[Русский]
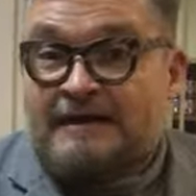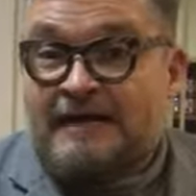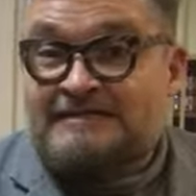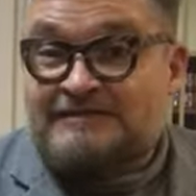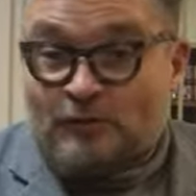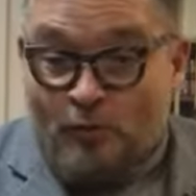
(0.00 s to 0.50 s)

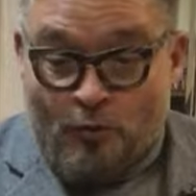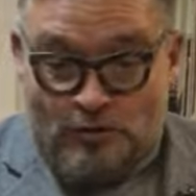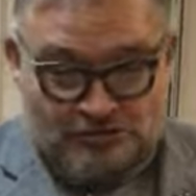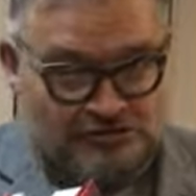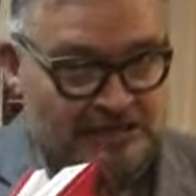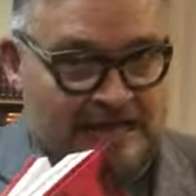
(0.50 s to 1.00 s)

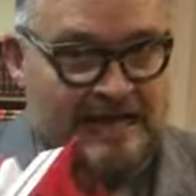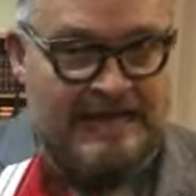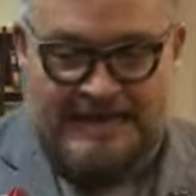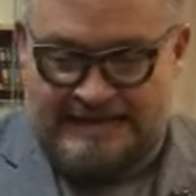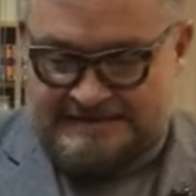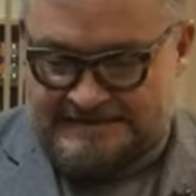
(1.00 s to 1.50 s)
роскошное
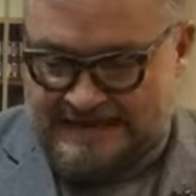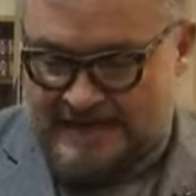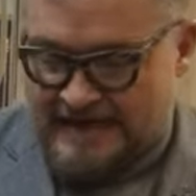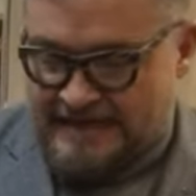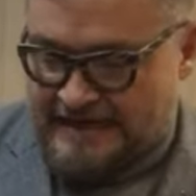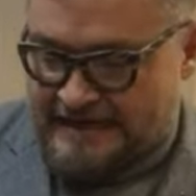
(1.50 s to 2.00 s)

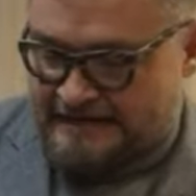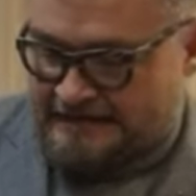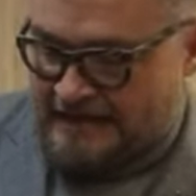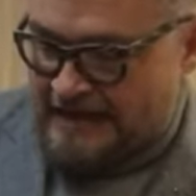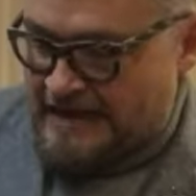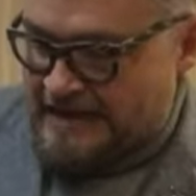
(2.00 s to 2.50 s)
издание
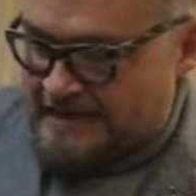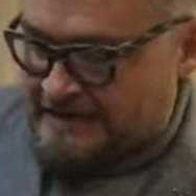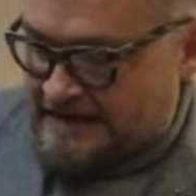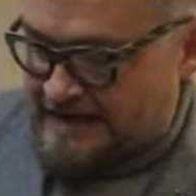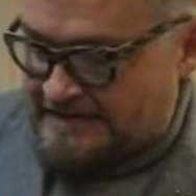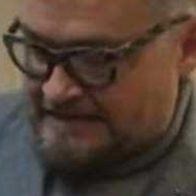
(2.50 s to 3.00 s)
на
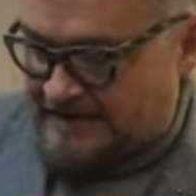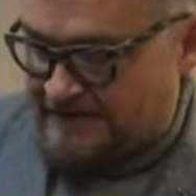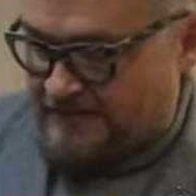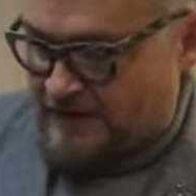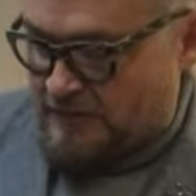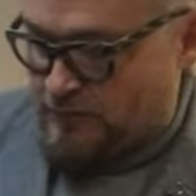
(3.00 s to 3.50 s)

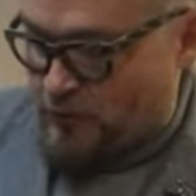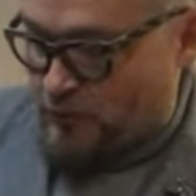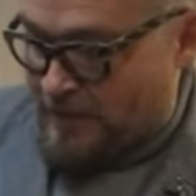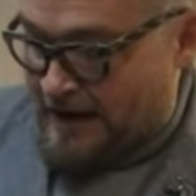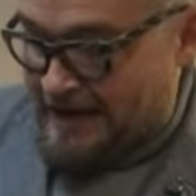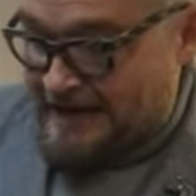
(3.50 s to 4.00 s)
красивые
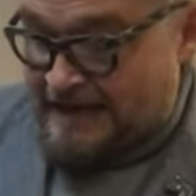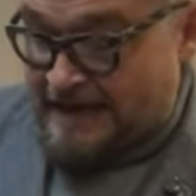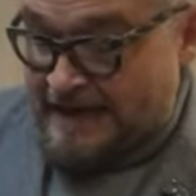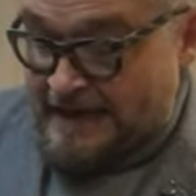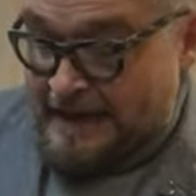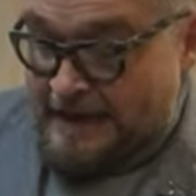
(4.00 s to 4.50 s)

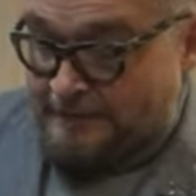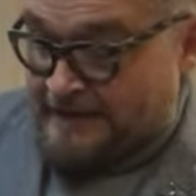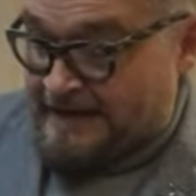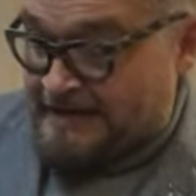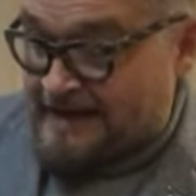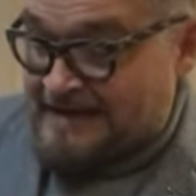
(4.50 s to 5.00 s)
бумаги
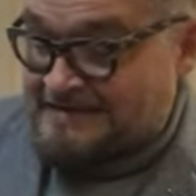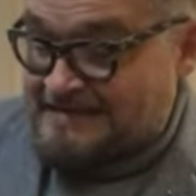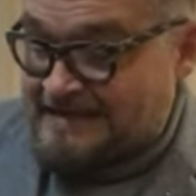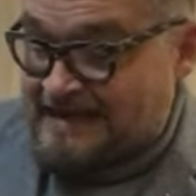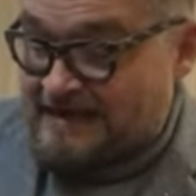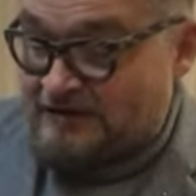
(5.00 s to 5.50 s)

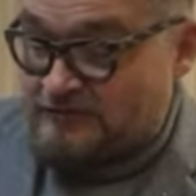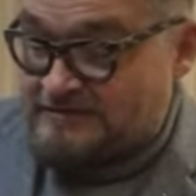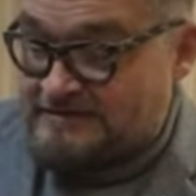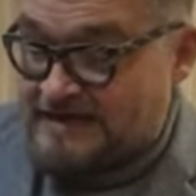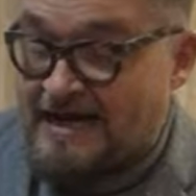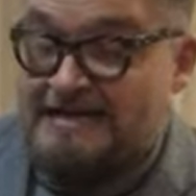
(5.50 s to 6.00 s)
прекрасные
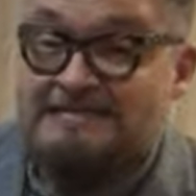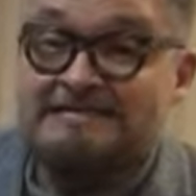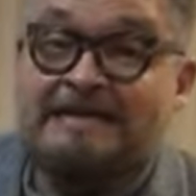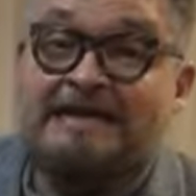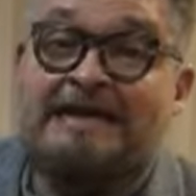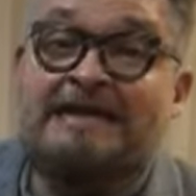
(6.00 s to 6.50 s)

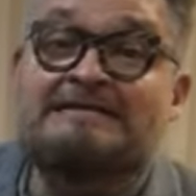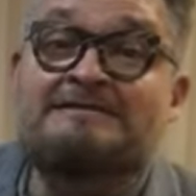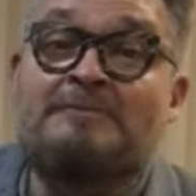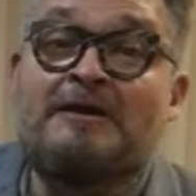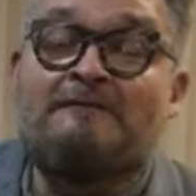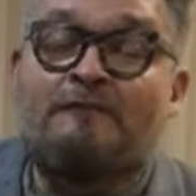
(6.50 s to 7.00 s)
иллюстрации из
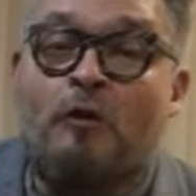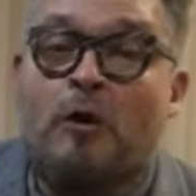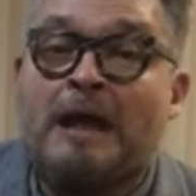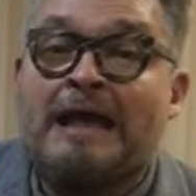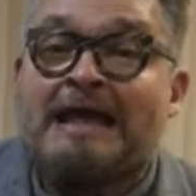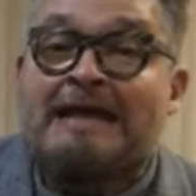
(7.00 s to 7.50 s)

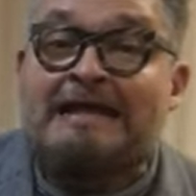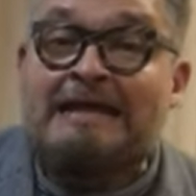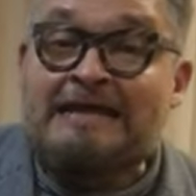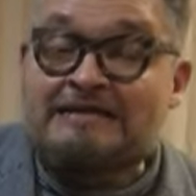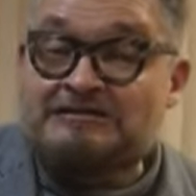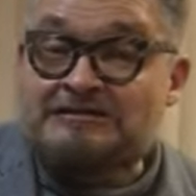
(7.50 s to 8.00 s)
моего
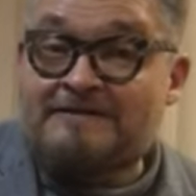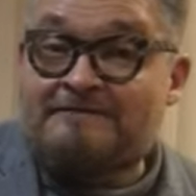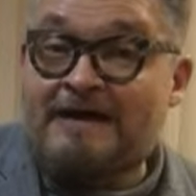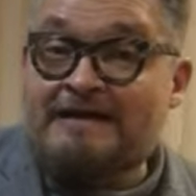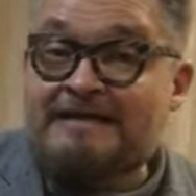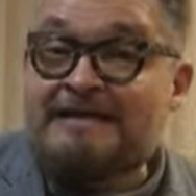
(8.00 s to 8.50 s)

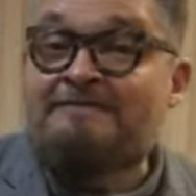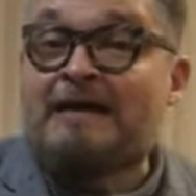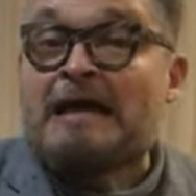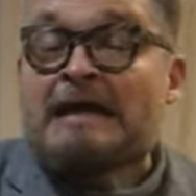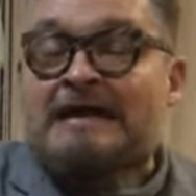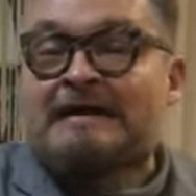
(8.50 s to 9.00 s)
личного
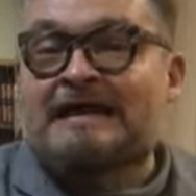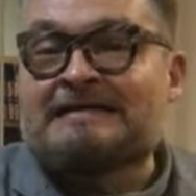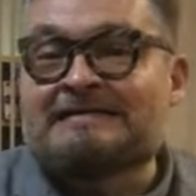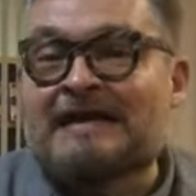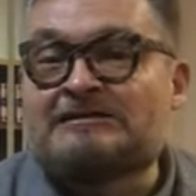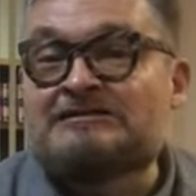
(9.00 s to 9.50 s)
архива,
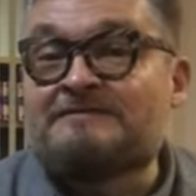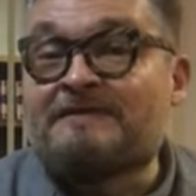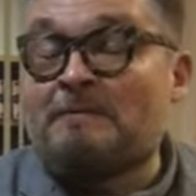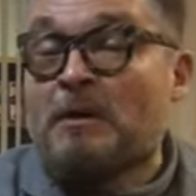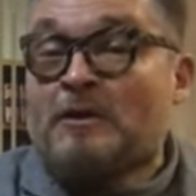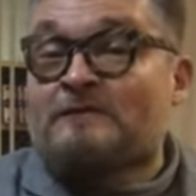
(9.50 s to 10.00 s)
расскажет
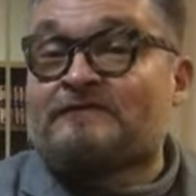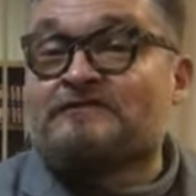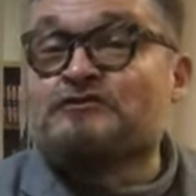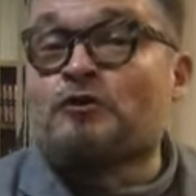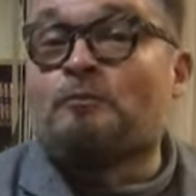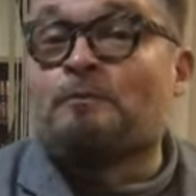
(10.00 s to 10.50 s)
вам
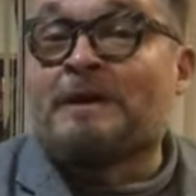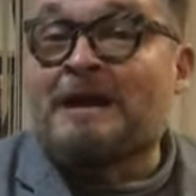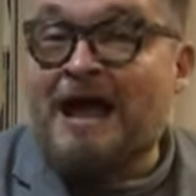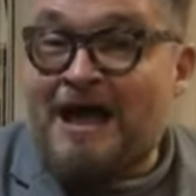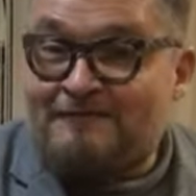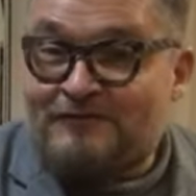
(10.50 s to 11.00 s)
всю
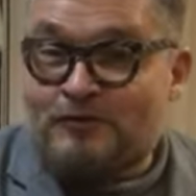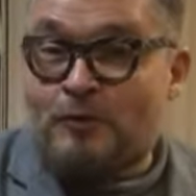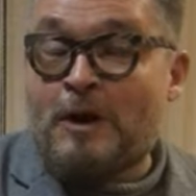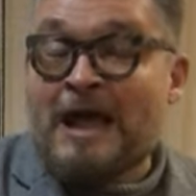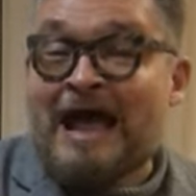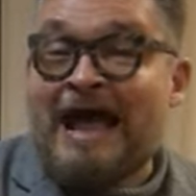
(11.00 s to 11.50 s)

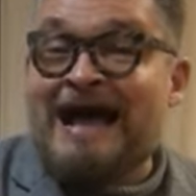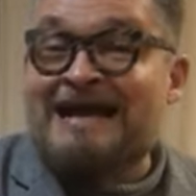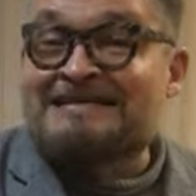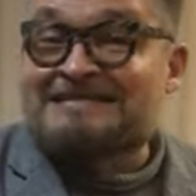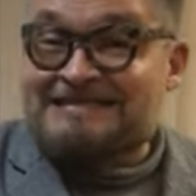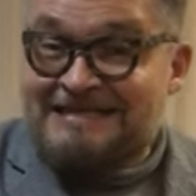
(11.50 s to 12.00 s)
правду
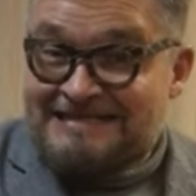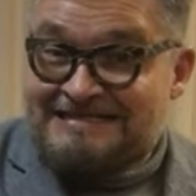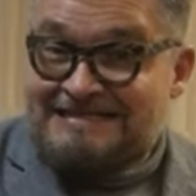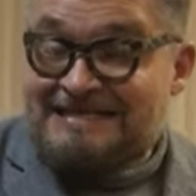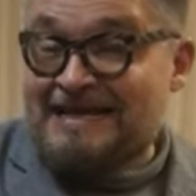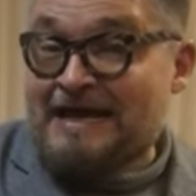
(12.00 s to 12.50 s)
о
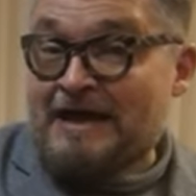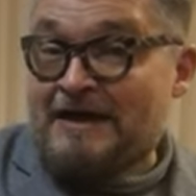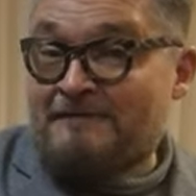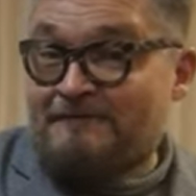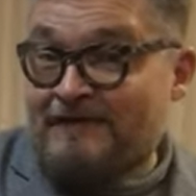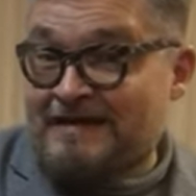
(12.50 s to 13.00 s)
жизни
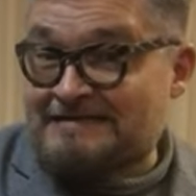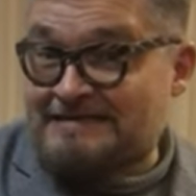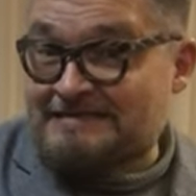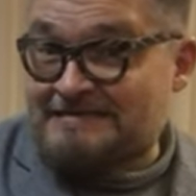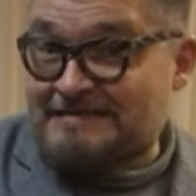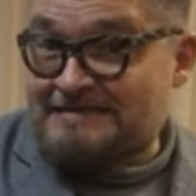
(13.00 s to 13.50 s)
в
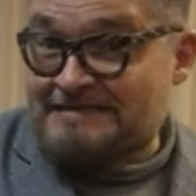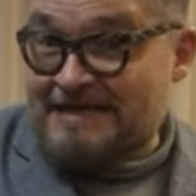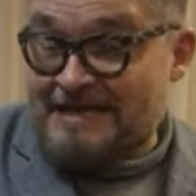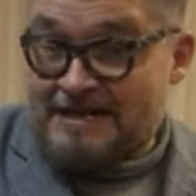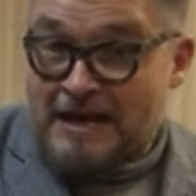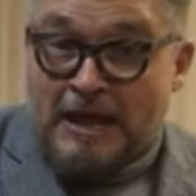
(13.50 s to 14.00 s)

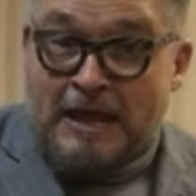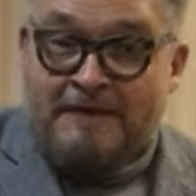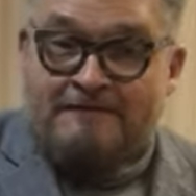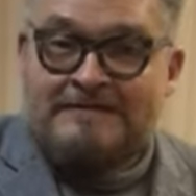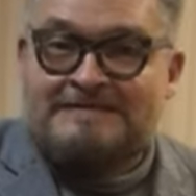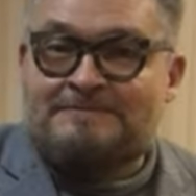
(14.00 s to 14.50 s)
СССР.
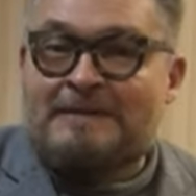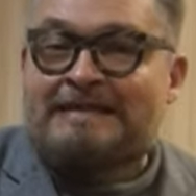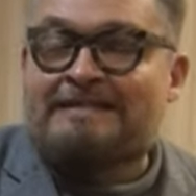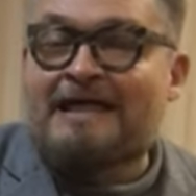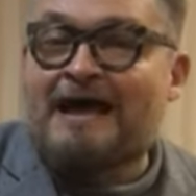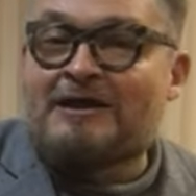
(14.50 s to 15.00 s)
Ведь мы
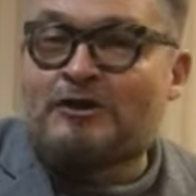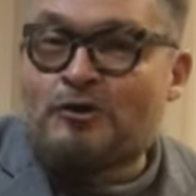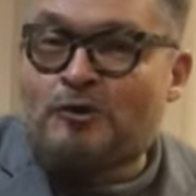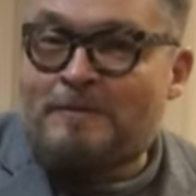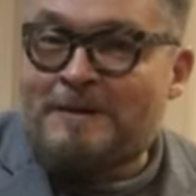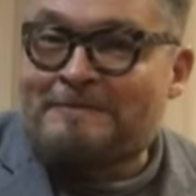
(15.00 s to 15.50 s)
так
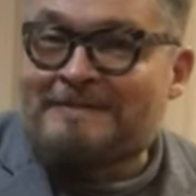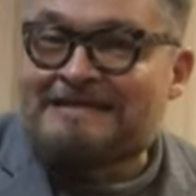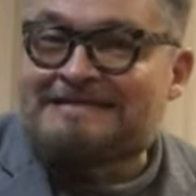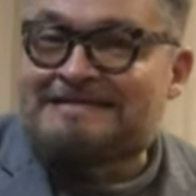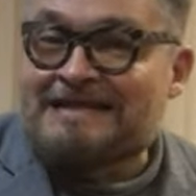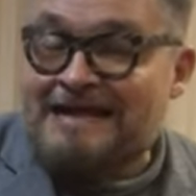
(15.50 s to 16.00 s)
любим
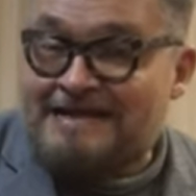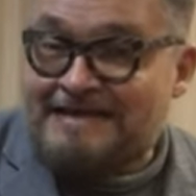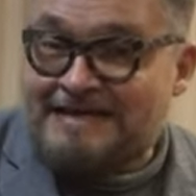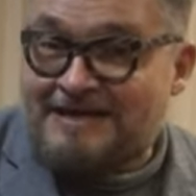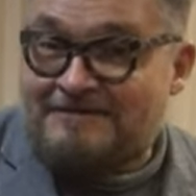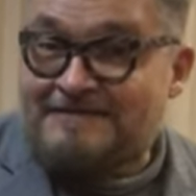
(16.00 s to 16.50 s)

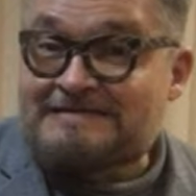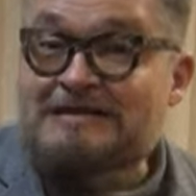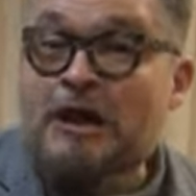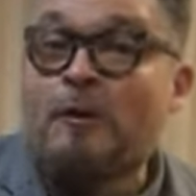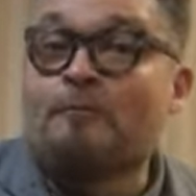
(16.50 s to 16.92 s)
ностальгировать.